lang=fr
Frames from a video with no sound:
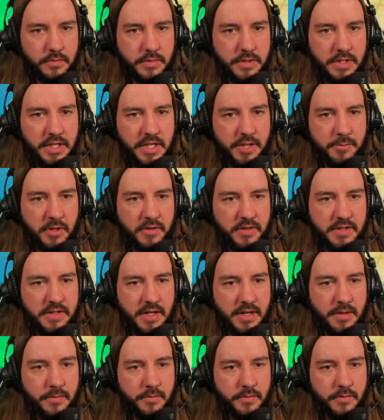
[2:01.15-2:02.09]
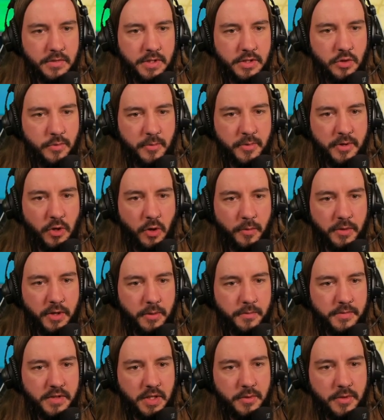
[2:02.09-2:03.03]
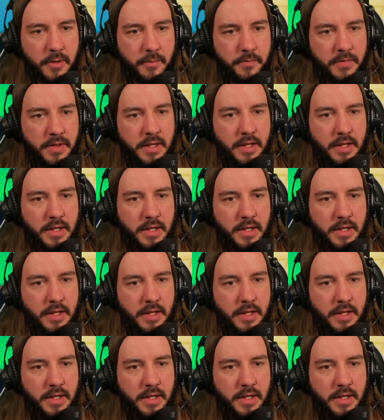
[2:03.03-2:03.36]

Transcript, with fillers: Il a esprit vital. Il ne peut pas dormir. Très bien.